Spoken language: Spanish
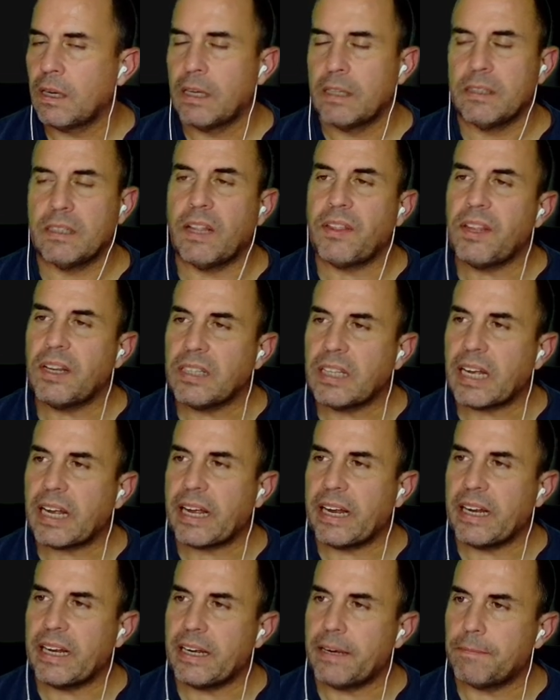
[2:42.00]
Decirte
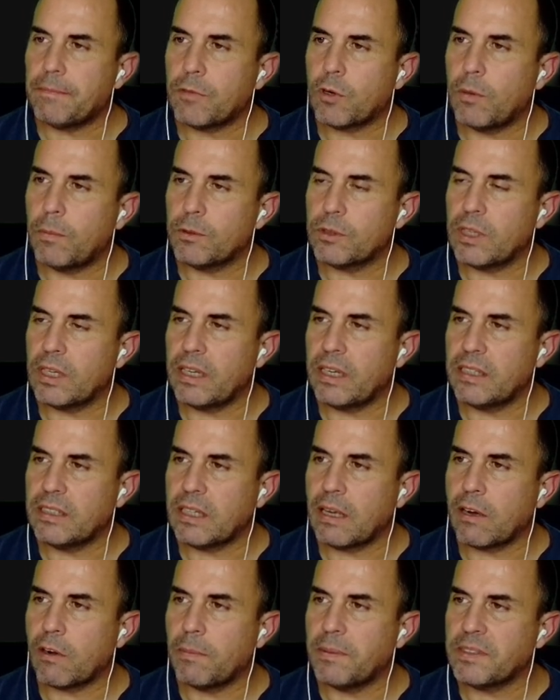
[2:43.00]
que, como te
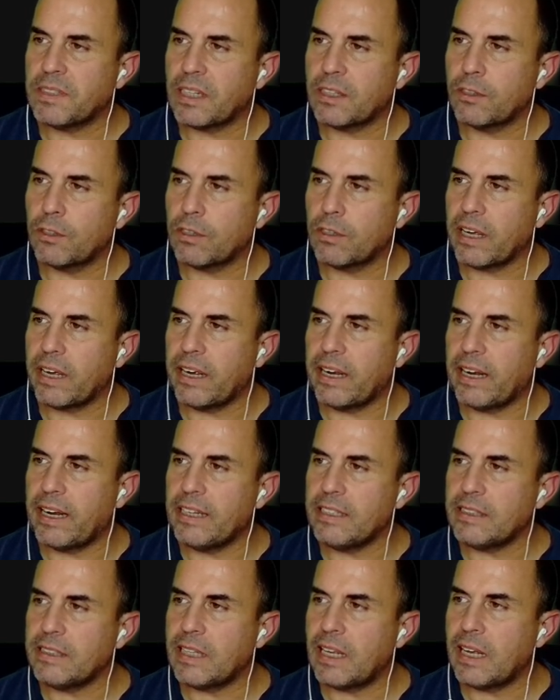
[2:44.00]
estaba comentando, que
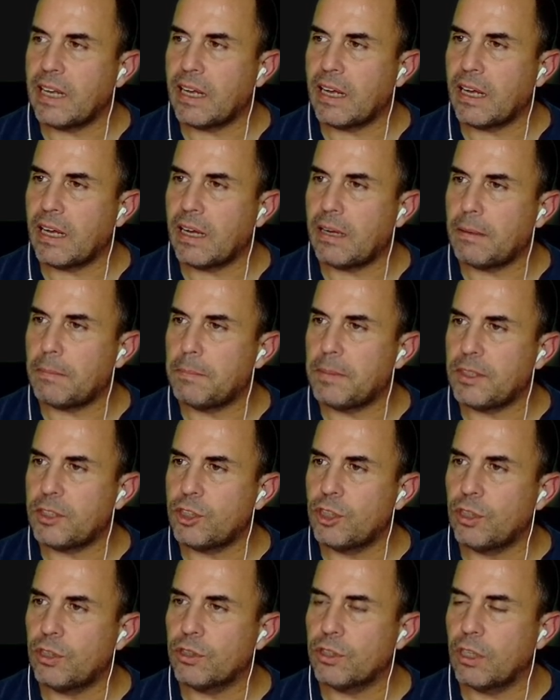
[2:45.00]
esta
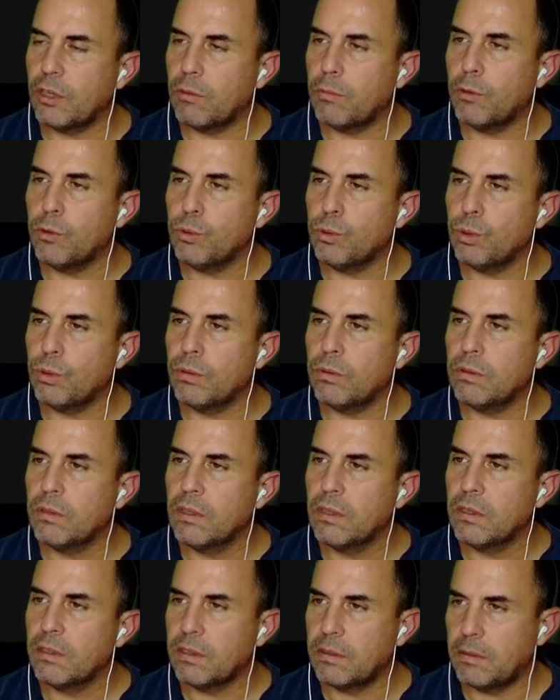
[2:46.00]
versión de Ubuntu,
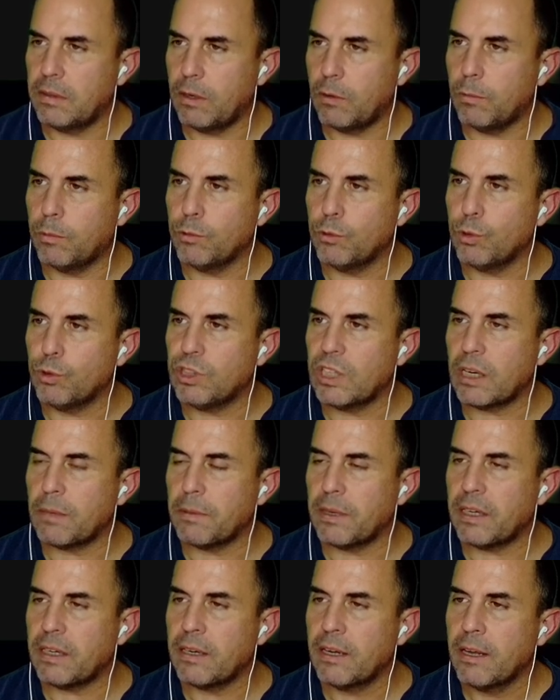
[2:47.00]
de Ubuntu
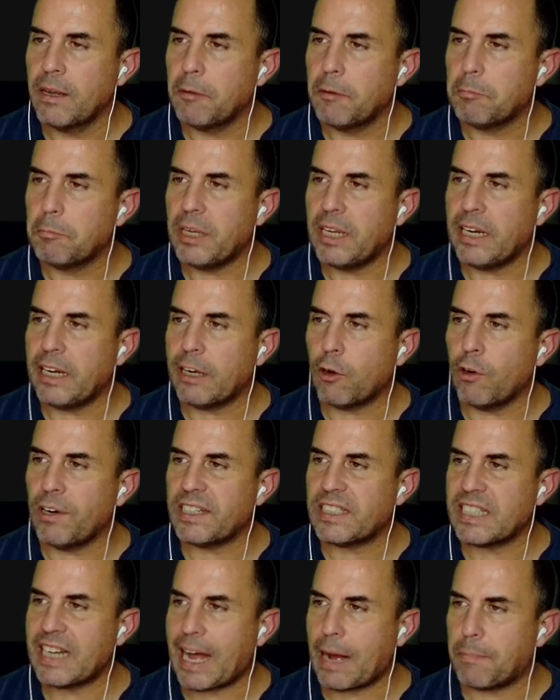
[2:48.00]
Server, viene con
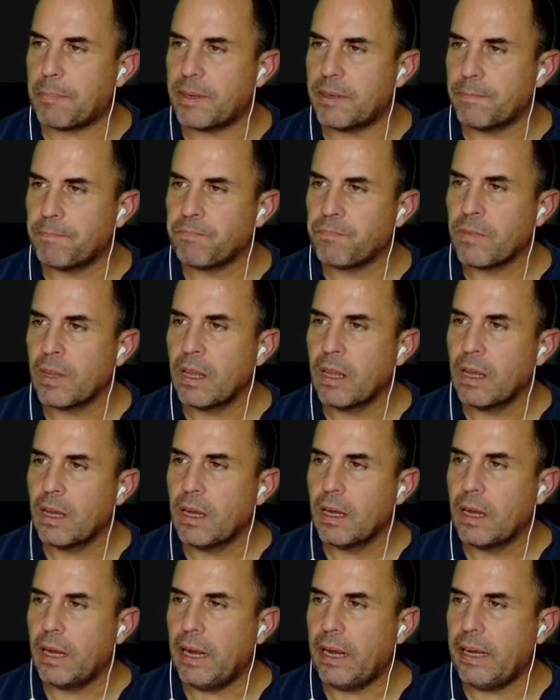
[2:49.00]
Snap.
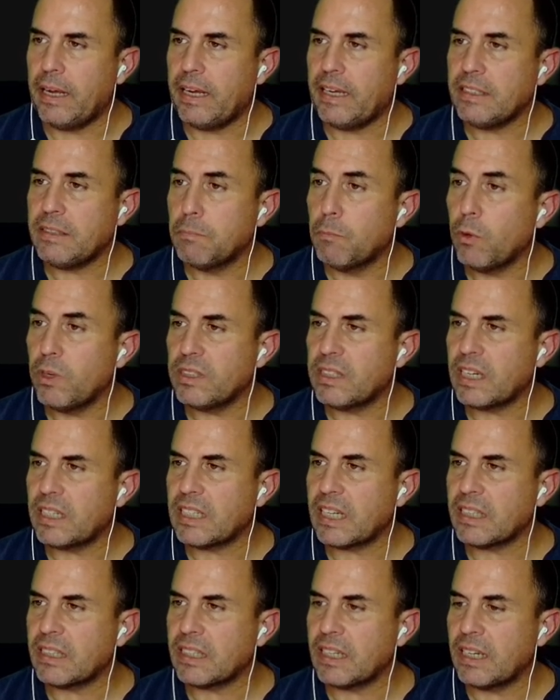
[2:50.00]
E, es muy
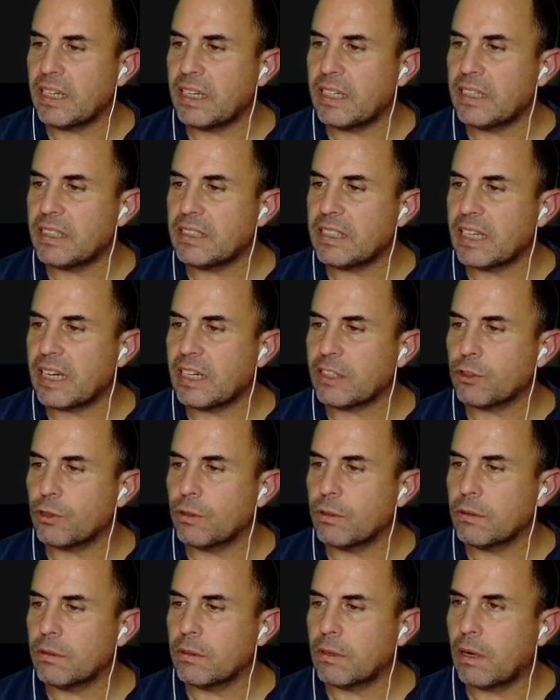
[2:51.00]
interesante en este
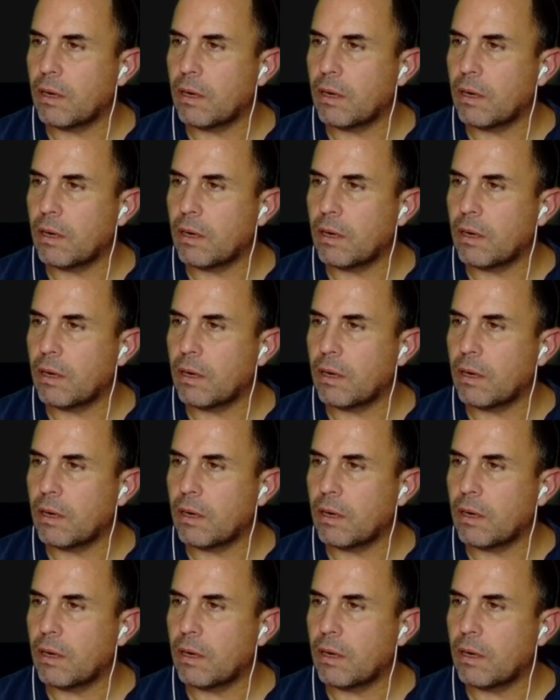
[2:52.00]
caso,